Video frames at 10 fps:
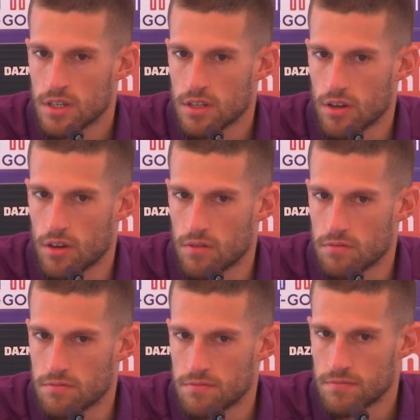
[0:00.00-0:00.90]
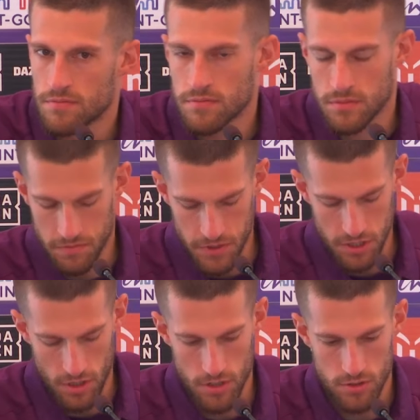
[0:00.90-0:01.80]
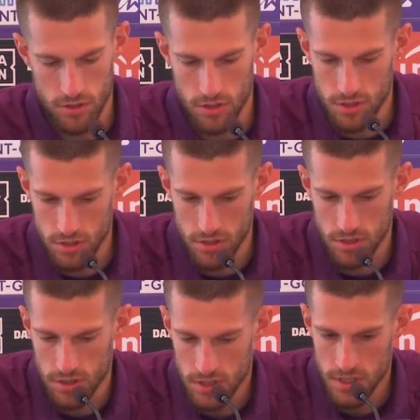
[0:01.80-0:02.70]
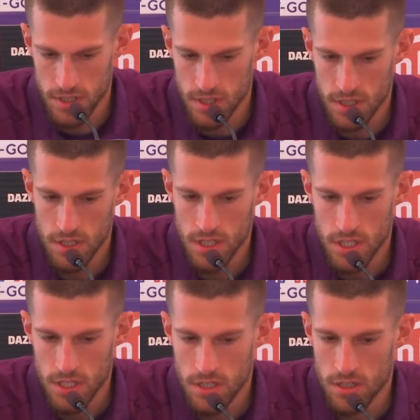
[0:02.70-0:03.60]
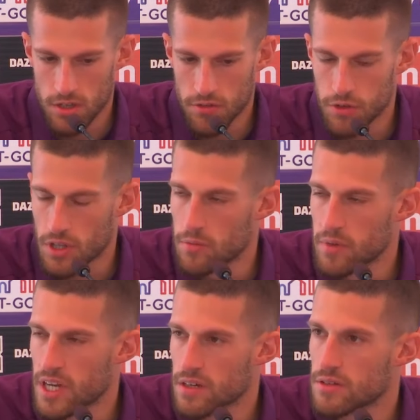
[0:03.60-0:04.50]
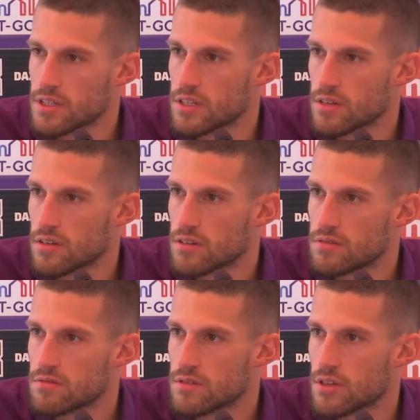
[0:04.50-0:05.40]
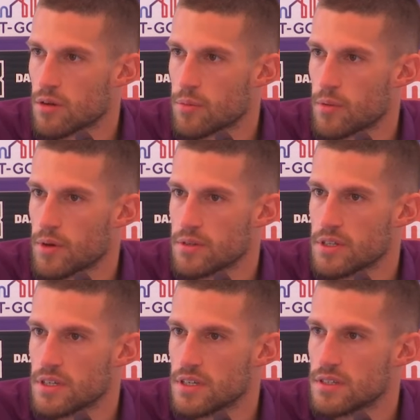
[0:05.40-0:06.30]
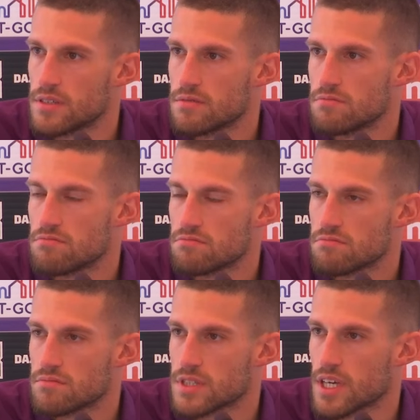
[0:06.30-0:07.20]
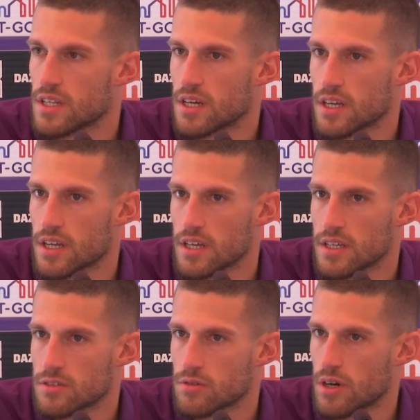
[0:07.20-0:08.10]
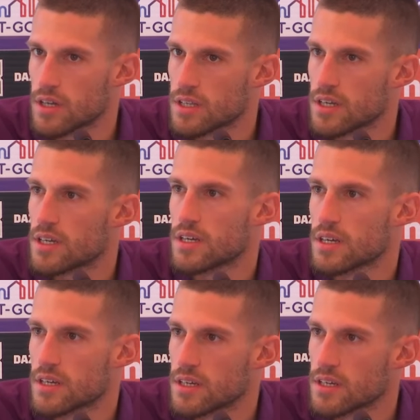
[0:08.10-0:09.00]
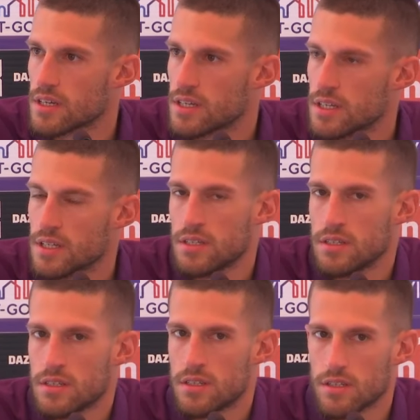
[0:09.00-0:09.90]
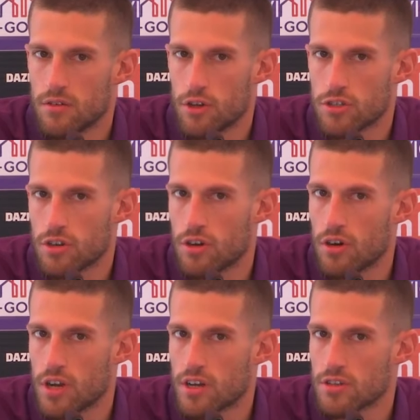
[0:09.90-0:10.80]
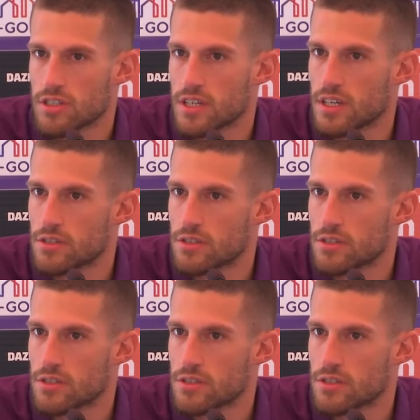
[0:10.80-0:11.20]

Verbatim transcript: non, visto l'anno scorso, io rifiuto il Milan, quindi non, non ho problemi di, di andare in squadre io voglio solo le cose